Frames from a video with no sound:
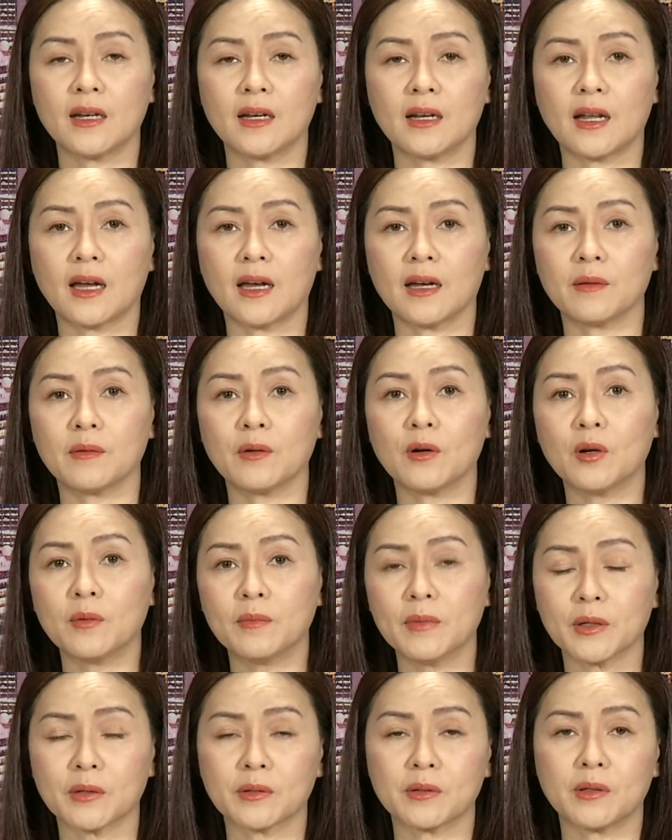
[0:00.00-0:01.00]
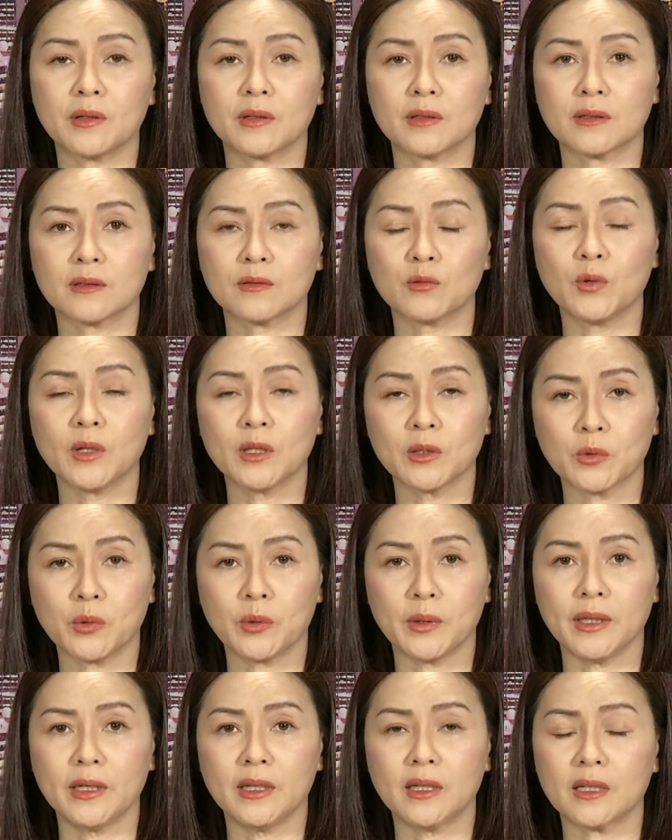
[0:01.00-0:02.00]
là Omicron nguyên
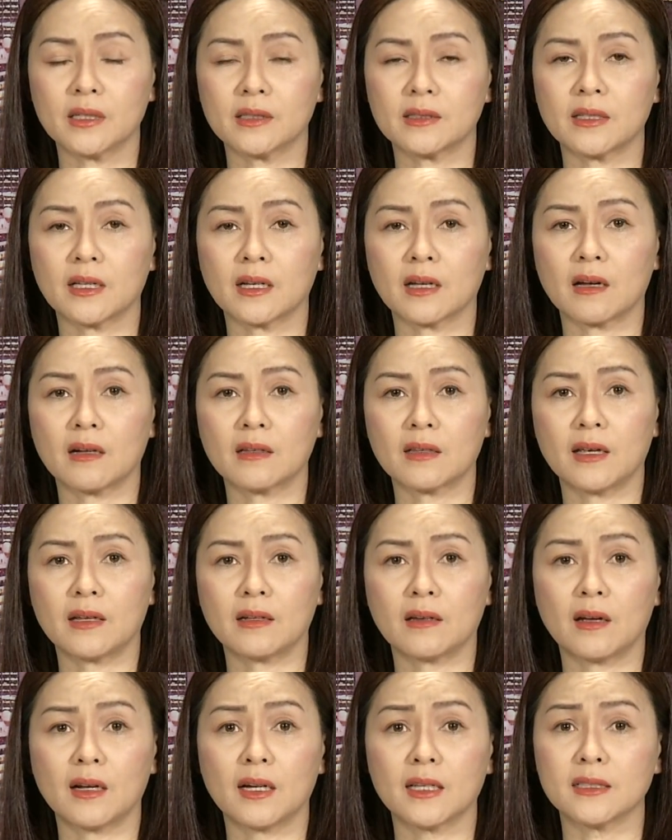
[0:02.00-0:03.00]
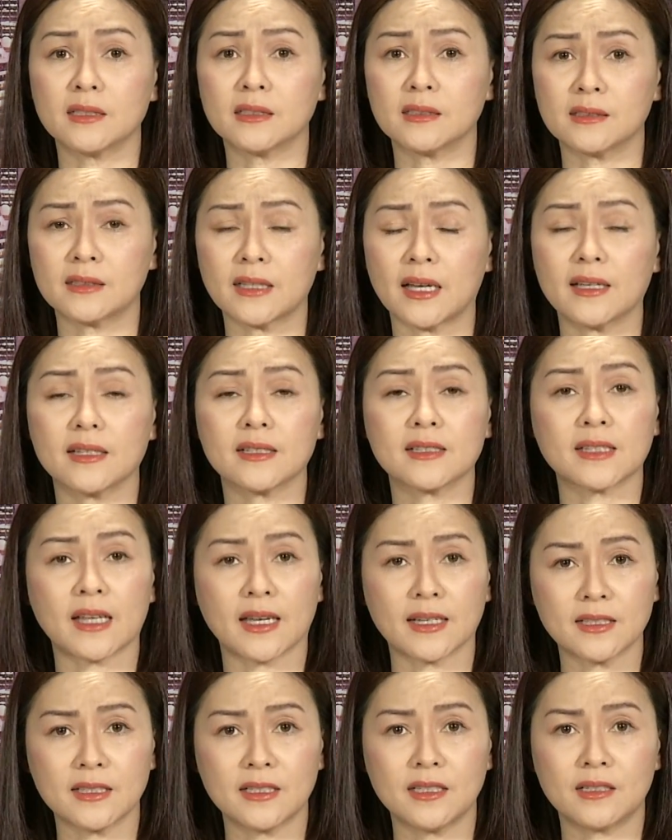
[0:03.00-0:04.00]
thủy sẽ có thể nói là sẽ
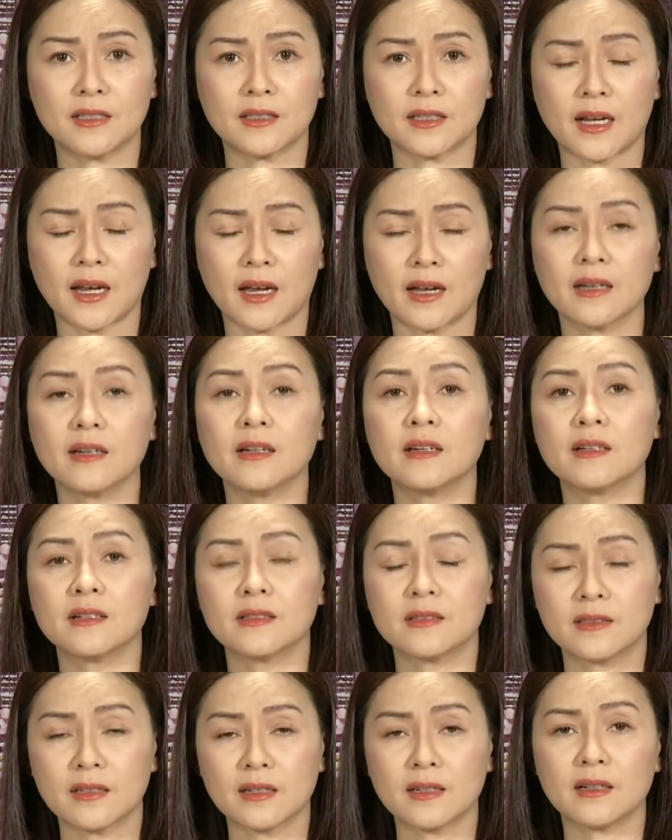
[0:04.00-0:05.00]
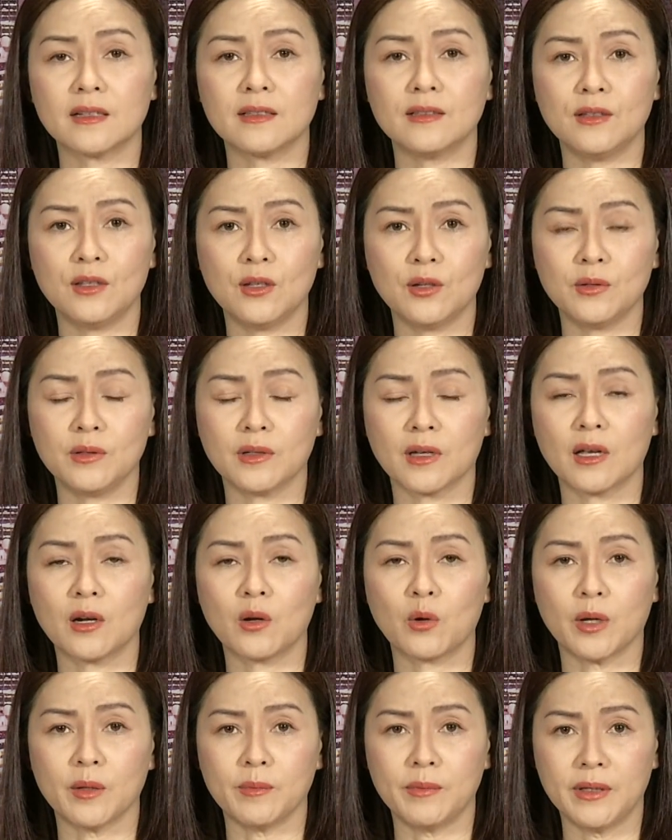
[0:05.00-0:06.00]
sản sinh ra rất là nhiều những
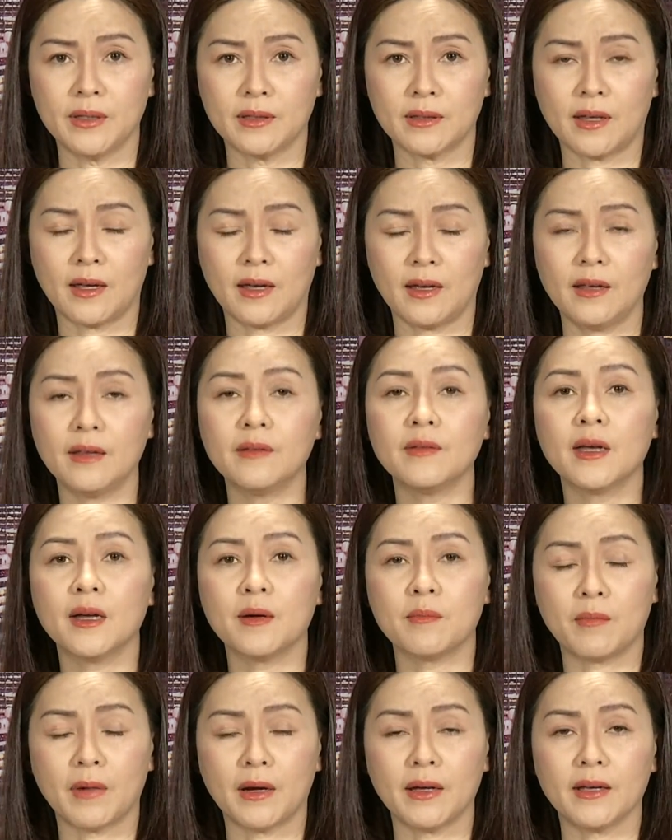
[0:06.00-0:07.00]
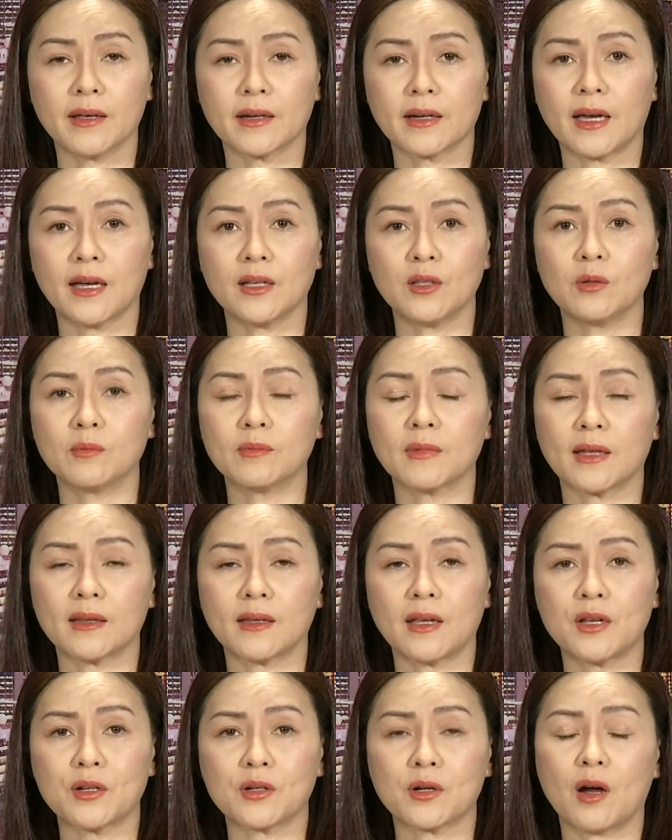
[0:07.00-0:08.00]
cái loại biến thể mà hiện nay chúng
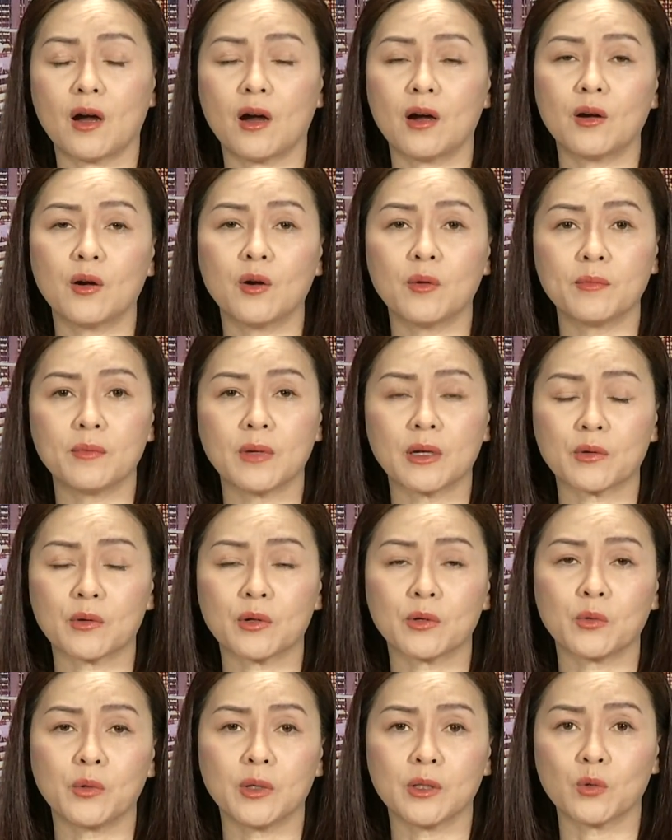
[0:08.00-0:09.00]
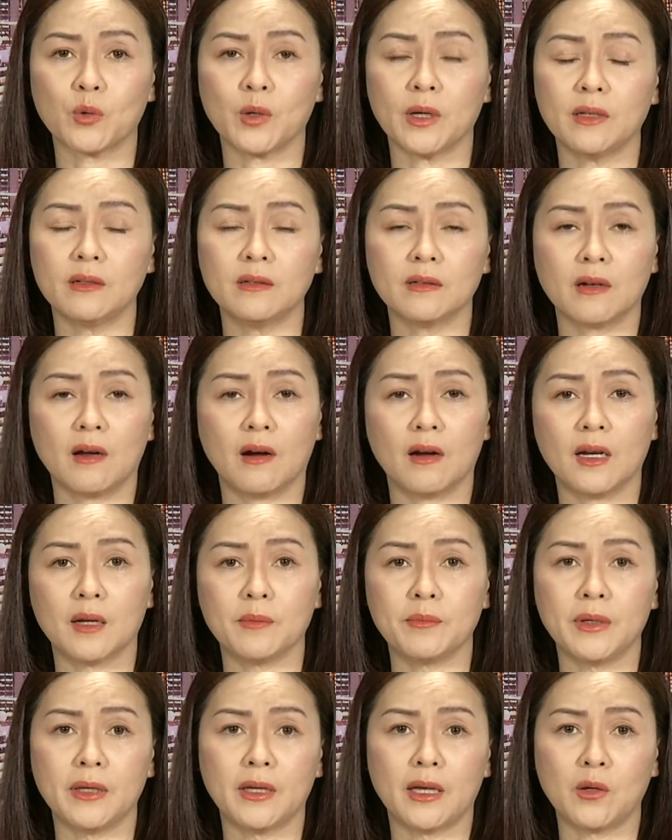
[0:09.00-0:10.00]
ta thấy rõ Omicron nguyên thủy được
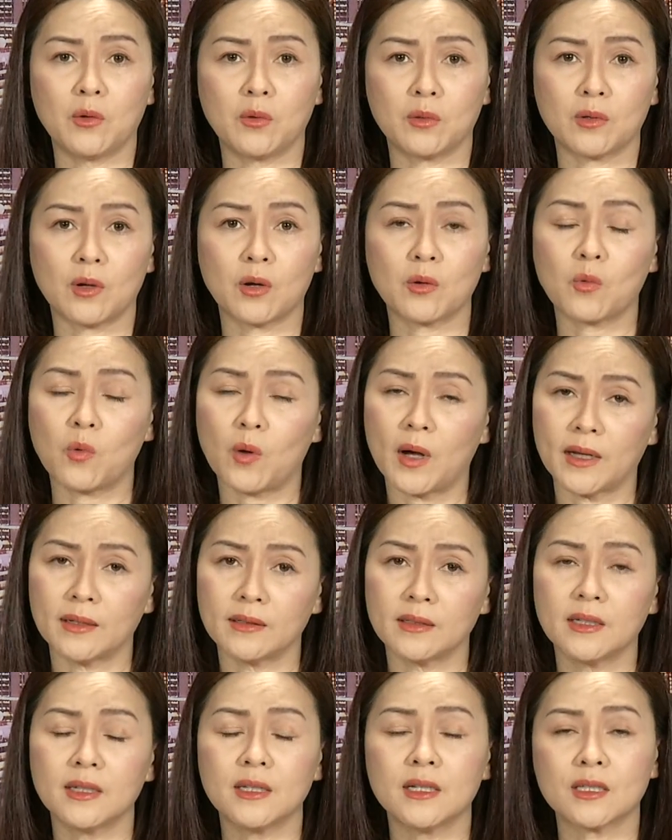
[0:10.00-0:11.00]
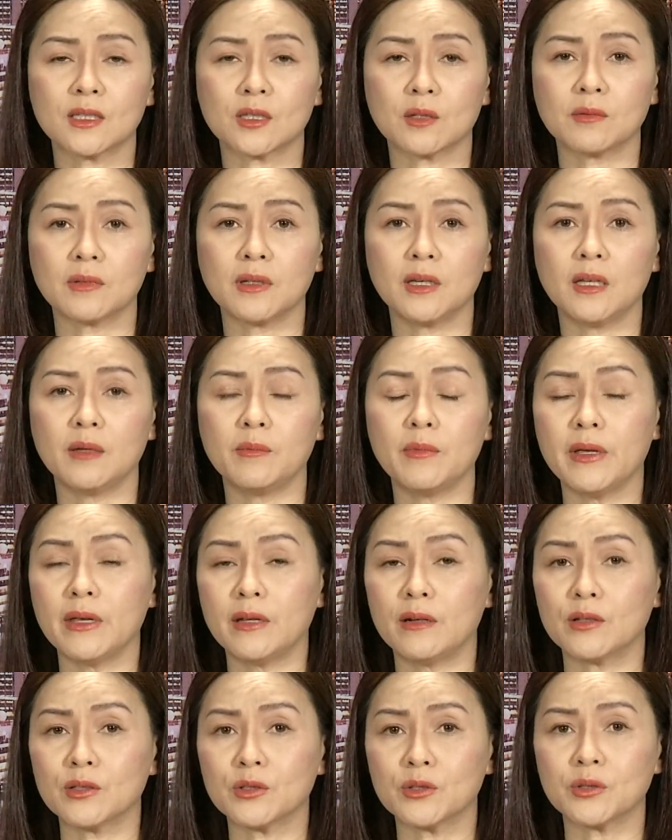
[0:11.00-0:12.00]
gọi là ba 1 trong khi
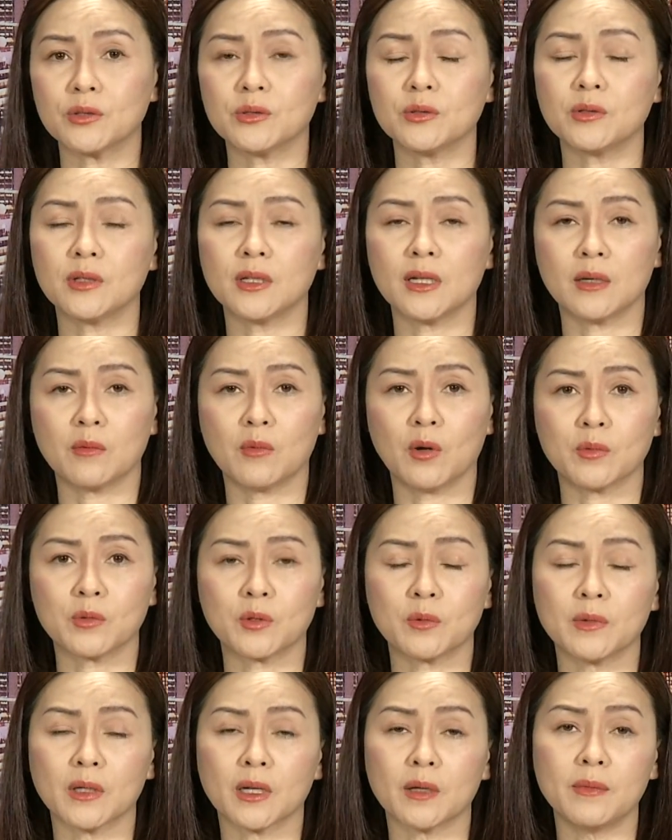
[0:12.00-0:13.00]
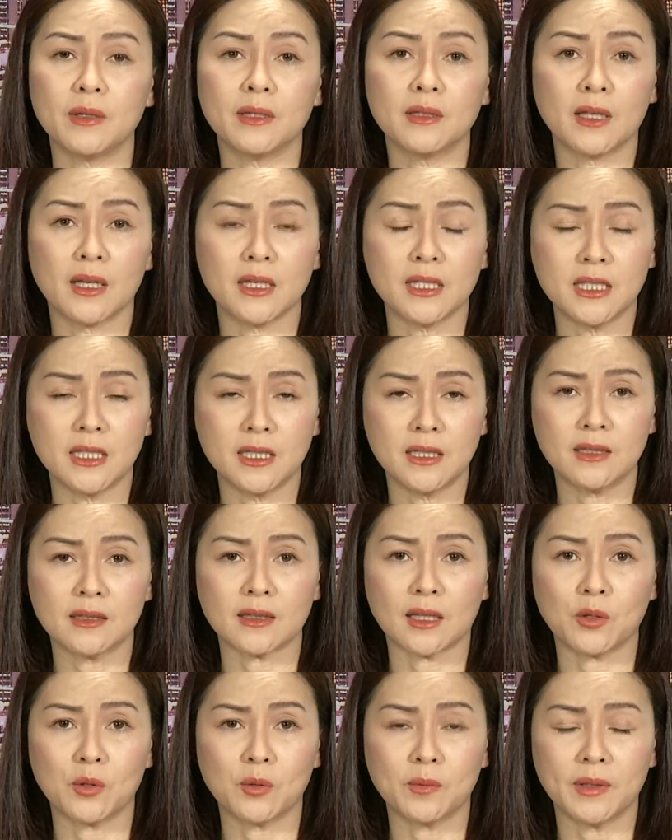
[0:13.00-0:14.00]
BA.2 là một trong những cái biến thể
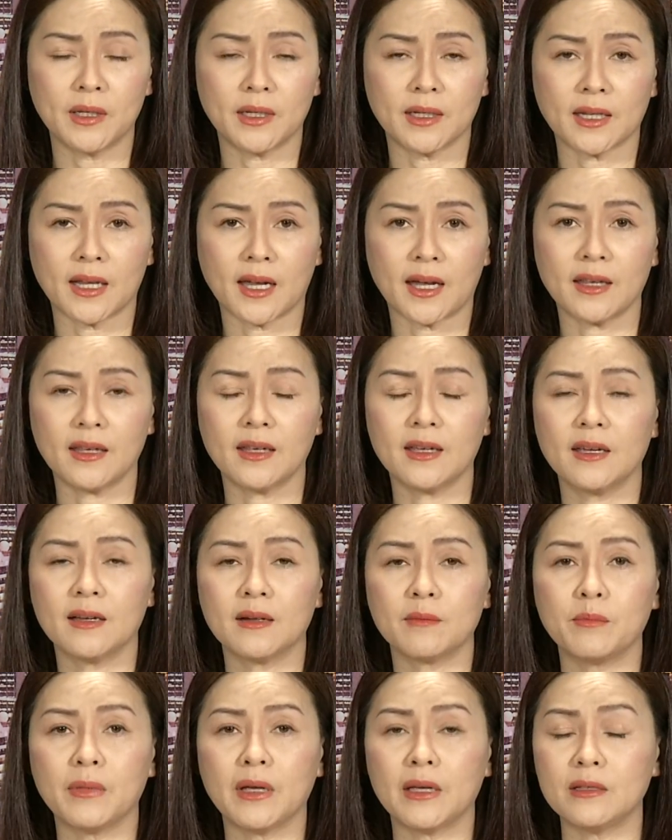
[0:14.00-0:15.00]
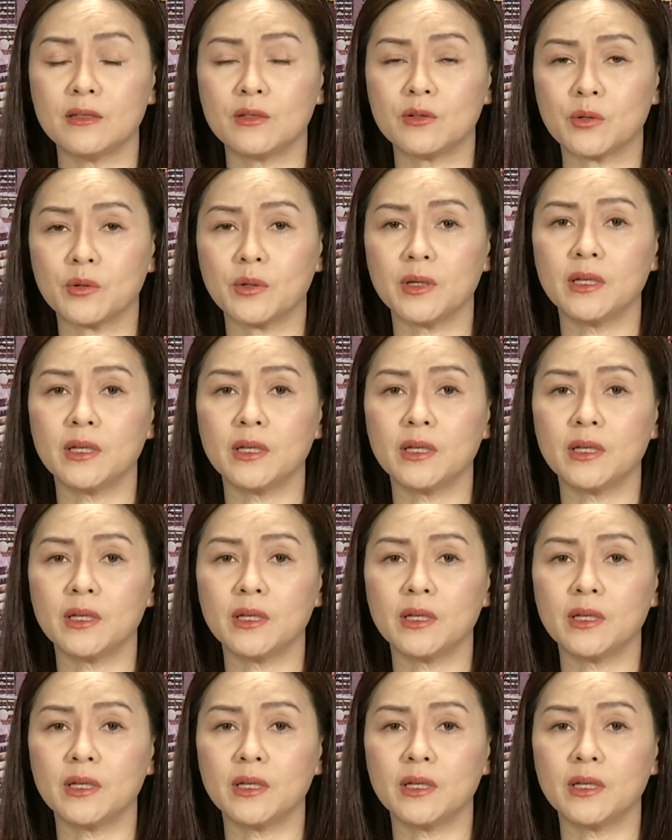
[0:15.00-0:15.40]
chính tại Úc hiện nay BA3,